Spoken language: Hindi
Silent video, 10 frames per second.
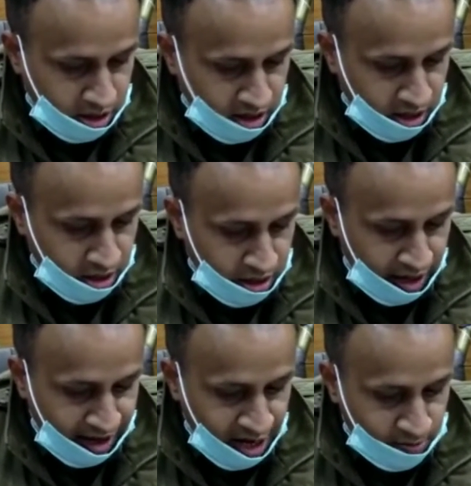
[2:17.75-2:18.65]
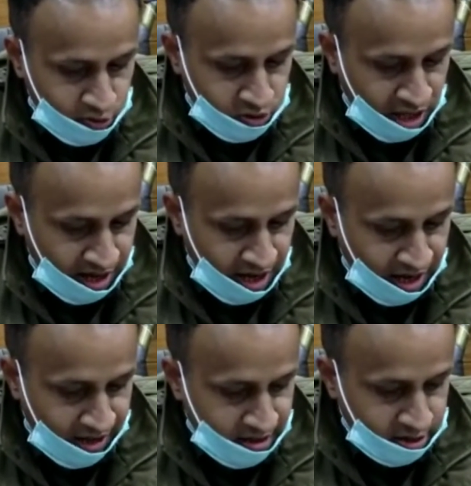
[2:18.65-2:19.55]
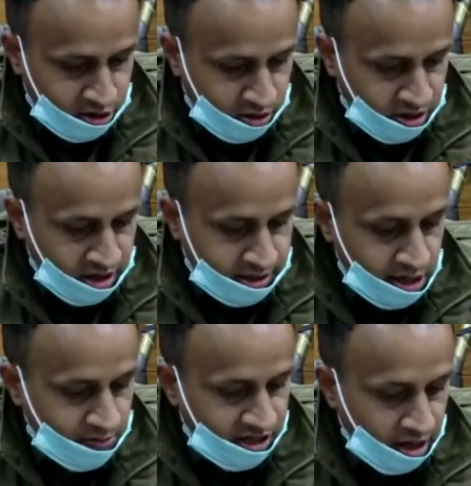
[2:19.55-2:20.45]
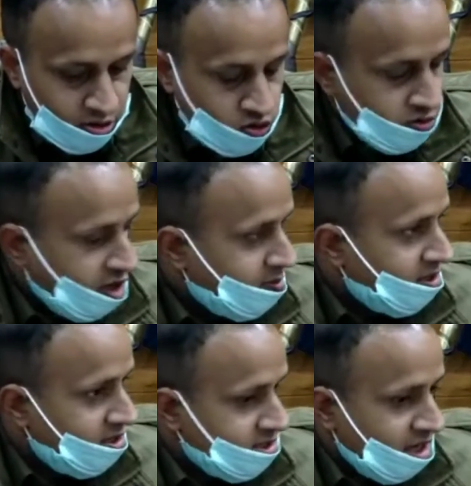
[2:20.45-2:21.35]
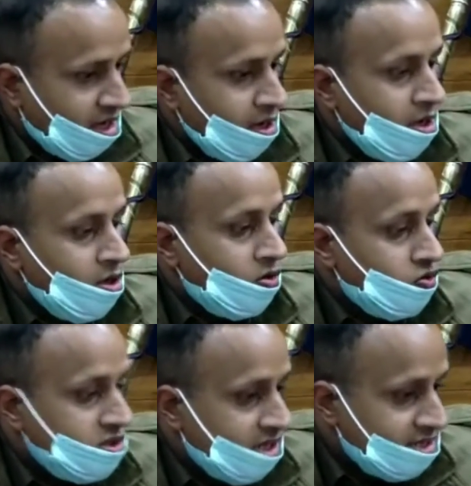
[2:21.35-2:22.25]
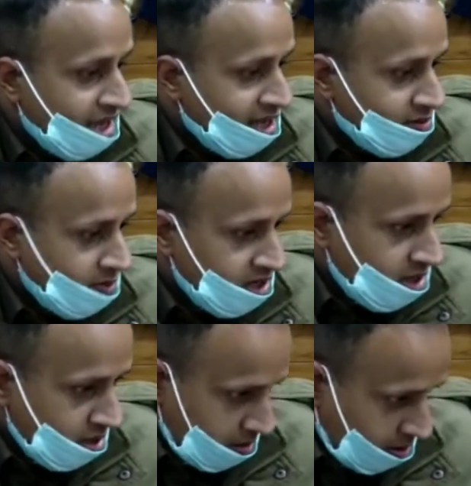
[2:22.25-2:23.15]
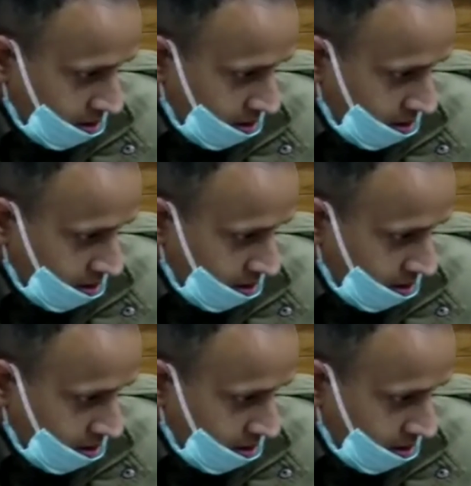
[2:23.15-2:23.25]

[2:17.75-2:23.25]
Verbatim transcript: ये नारायणपुर थाना कादर चौक तहसील बदायूं उत्तर प्रदेश का है उसके साथ में ये